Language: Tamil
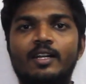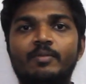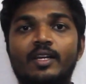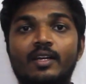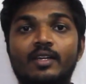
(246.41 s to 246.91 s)

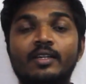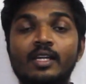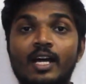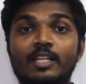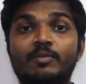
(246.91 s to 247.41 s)
ஆரம்பிக்கிறாரு
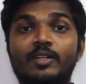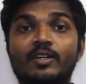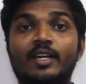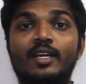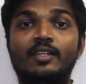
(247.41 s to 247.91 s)
அது
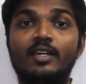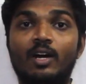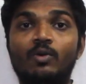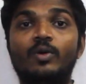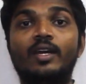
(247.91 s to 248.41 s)
மட்டும் கிடையாது
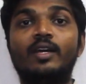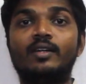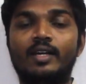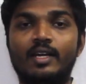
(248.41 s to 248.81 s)
அவருடைய